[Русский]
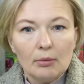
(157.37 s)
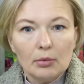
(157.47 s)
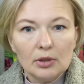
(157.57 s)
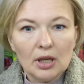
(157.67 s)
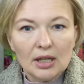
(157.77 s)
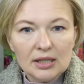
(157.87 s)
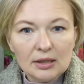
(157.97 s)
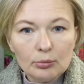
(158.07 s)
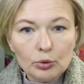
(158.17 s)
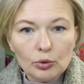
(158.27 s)
Там не
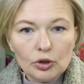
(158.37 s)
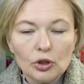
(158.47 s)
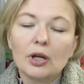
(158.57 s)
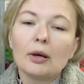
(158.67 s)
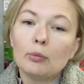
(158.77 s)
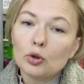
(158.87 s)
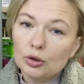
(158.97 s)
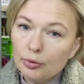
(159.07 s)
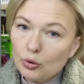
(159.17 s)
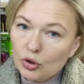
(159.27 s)
один бутончик, как
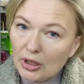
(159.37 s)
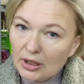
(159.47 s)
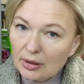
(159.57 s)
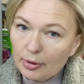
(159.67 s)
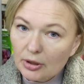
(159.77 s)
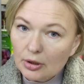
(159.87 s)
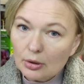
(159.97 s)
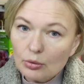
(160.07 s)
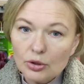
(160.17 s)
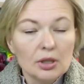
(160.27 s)
может быть у чайной
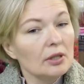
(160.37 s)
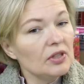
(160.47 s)
гибридной розы.